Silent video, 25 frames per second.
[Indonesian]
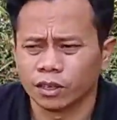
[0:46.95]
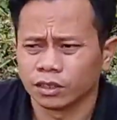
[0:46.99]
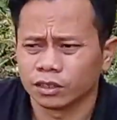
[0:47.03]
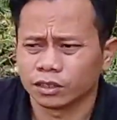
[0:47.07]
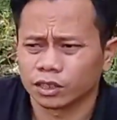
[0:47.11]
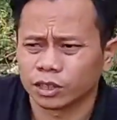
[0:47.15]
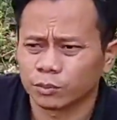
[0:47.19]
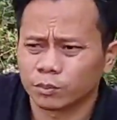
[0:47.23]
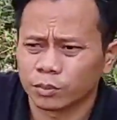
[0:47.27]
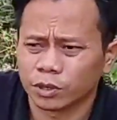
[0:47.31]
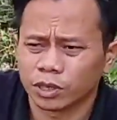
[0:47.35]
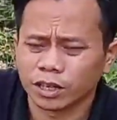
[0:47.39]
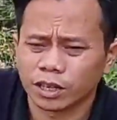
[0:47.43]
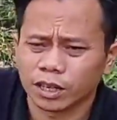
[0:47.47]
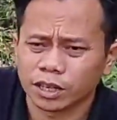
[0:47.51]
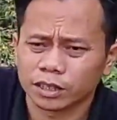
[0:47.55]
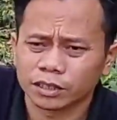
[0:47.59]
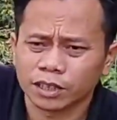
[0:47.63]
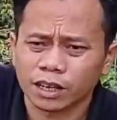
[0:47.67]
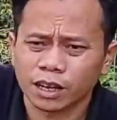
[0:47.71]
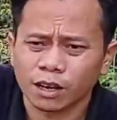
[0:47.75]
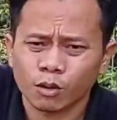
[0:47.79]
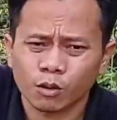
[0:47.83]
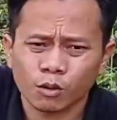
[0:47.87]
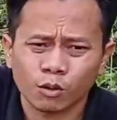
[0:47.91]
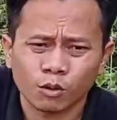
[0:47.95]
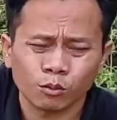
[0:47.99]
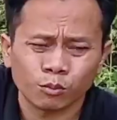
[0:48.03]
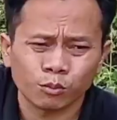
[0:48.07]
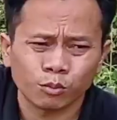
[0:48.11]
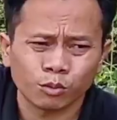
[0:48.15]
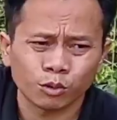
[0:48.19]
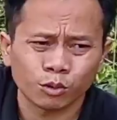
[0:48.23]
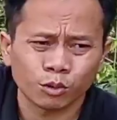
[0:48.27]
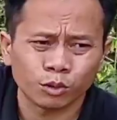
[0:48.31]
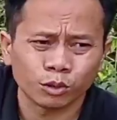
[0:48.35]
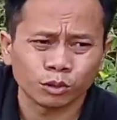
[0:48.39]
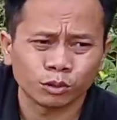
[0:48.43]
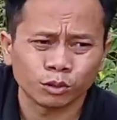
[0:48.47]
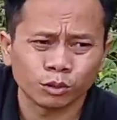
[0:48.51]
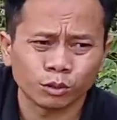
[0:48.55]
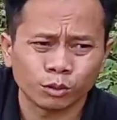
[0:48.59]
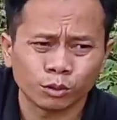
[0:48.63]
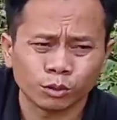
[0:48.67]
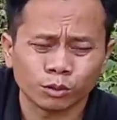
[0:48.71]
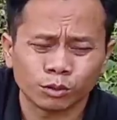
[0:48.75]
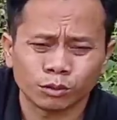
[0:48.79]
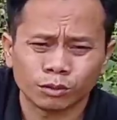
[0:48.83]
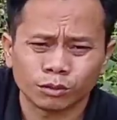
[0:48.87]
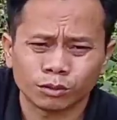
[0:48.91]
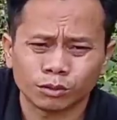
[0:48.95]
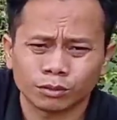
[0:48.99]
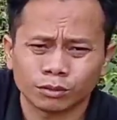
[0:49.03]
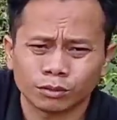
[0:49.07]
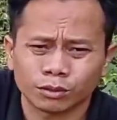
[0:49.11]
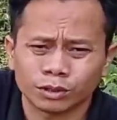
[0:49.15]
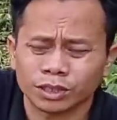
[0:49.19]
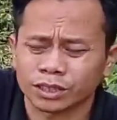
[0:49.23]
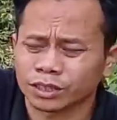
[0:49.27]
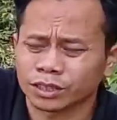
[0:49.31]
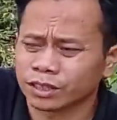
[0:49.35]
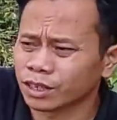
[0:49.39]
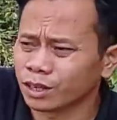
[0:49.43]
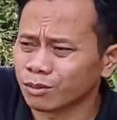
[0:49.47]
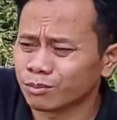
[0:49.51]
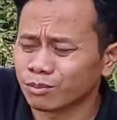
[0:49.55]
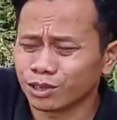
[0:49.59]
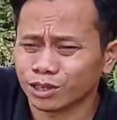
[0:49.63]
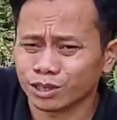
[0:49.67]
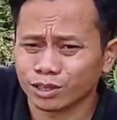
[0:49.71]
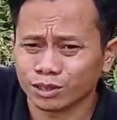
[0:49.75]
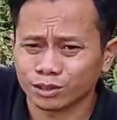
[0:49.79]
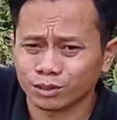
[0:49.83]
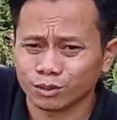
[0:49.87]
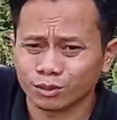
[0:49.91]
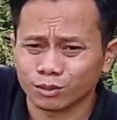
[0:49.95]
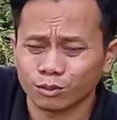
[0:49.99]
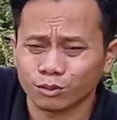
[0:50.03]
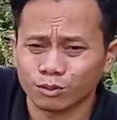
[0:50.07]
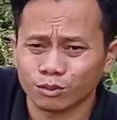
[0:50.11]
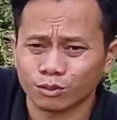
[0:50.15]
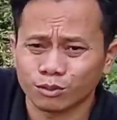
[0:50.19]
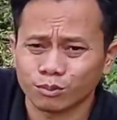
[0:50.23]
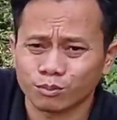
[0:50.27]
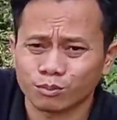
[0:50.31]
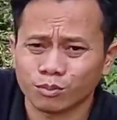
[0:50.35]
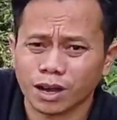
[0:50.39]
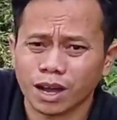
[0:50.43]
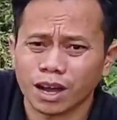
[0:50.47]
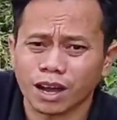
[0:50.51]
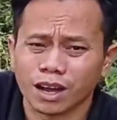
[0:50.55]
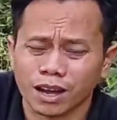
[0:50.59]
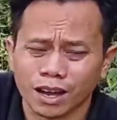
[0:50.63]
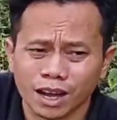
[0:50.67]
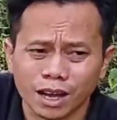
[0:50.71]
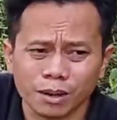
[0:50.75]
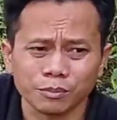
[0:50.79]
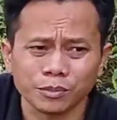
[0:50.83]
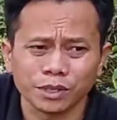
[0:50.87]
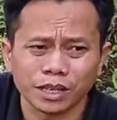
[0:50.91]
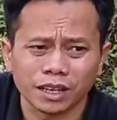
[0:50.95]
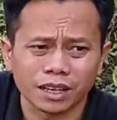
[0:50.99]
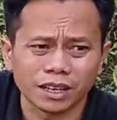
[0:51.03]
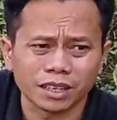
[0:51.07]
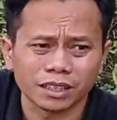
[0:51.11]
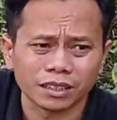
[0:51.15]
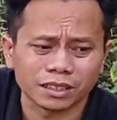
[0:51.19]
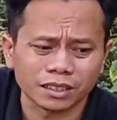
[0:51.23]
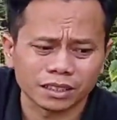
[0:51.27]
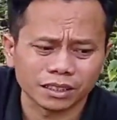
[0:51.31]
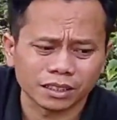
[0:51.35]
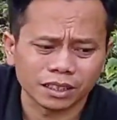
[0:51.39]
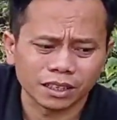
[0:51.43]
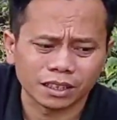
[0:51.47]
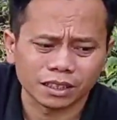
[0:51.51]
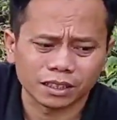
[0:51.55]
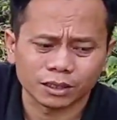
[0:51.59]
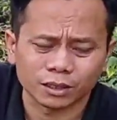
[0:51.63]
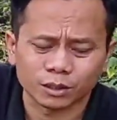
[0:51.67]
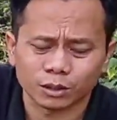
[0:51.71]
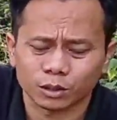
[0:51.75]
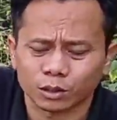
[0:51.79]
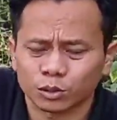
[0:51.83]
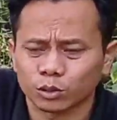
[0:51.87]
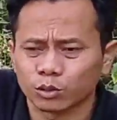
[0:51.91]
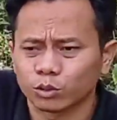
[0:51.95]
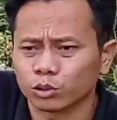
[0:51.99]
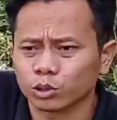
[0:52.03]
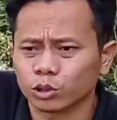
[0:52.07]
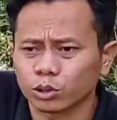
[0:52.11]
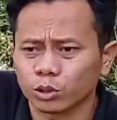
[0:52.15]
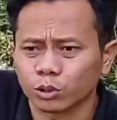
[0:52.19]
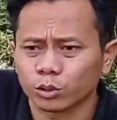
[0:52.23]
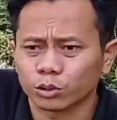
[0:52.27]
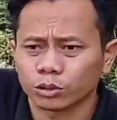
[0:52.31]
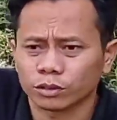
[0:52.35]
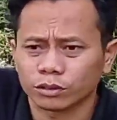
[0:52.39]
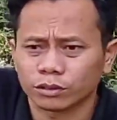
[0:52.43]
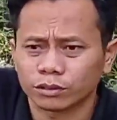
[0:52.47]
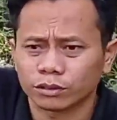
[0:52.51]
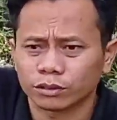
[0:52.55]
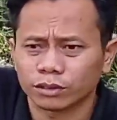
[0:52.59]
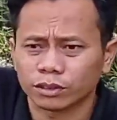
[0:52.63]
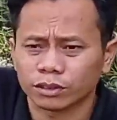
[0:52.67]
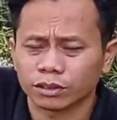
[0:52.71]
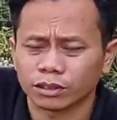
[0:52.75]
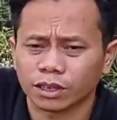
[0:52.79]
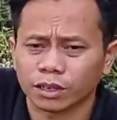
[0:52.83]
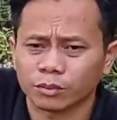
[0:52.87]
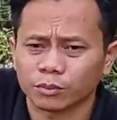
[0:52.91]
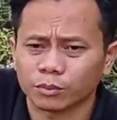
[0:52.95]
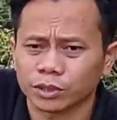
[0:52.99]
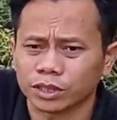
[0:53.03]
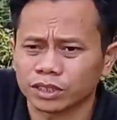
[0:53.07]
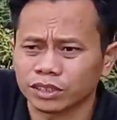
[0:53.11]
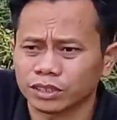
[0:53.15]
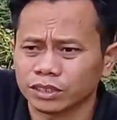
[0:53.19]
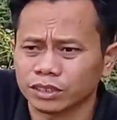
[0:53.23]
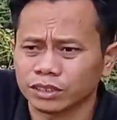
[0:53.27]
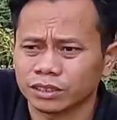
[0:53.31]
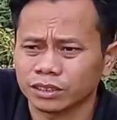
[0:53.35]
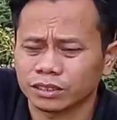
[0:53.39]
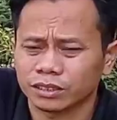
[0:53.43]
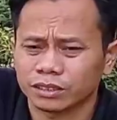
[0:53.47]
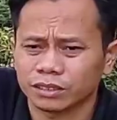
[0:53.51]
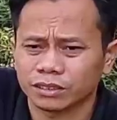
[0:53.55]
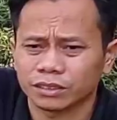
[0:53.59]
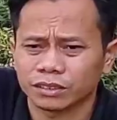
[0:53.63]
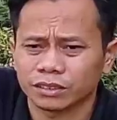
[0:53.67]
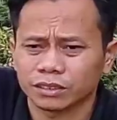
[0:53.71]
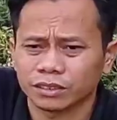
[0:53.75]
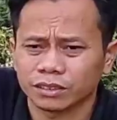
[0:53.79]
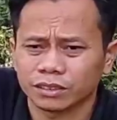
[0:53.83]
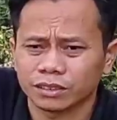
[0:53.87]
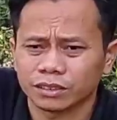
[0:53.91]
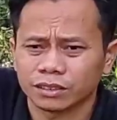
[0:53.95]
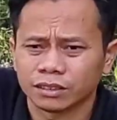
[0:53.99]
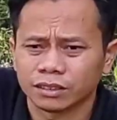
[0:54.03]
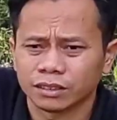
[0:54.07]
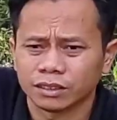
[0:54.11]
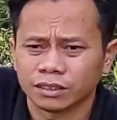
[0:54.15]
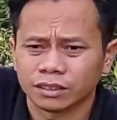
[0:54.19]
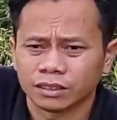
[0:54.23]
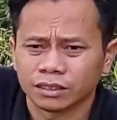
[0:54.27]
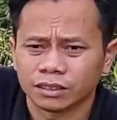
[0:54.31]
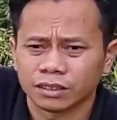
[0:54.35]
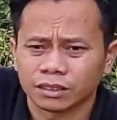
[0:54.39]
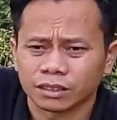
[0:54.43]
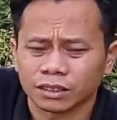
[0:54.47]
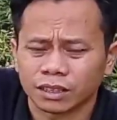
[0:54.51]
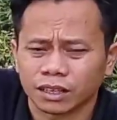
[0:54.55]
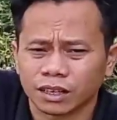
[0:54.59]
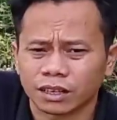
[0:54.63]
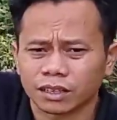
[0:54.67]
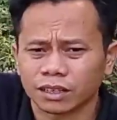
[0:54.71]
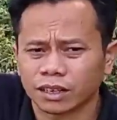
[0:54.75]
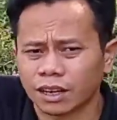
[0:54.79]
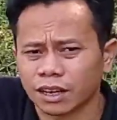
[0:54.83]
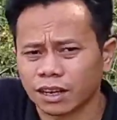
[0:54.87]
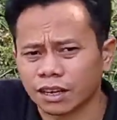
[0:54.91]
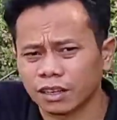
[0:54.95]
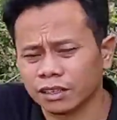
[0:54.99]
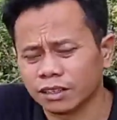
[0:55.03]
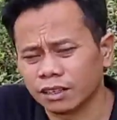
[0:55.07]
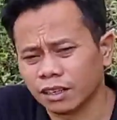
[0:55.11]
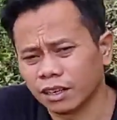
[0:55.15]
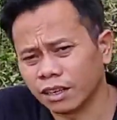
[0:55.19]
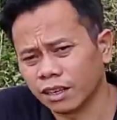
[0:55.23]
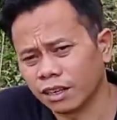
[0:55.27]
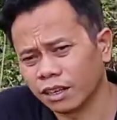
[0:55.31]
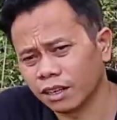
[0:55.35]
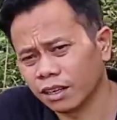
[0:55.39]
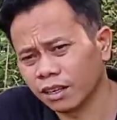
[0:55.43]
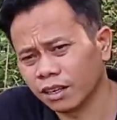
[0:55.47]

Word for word: sebenarnya Om Bro itu tidak begitu paham ya dengan kutut tetapi karena Anda